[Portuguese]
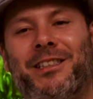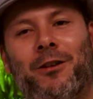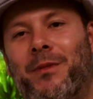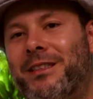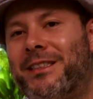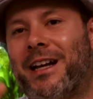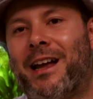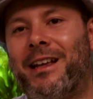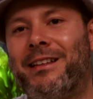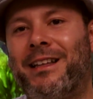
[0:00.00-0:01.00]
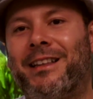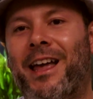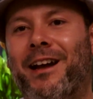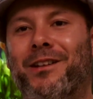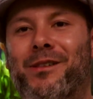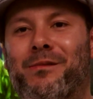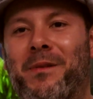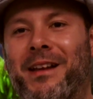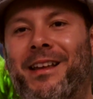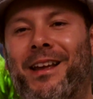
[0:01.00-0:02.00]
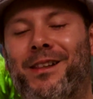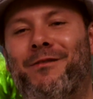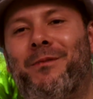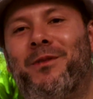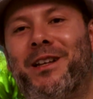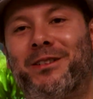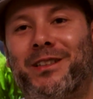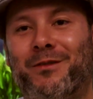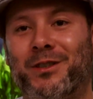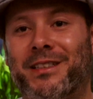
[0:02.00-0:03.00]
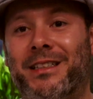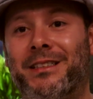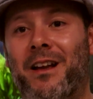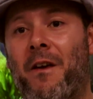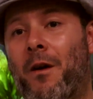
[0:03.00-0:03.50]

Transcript: Geralmente esse cara aí tem décadas de experiência e vai poder ajudar vocês.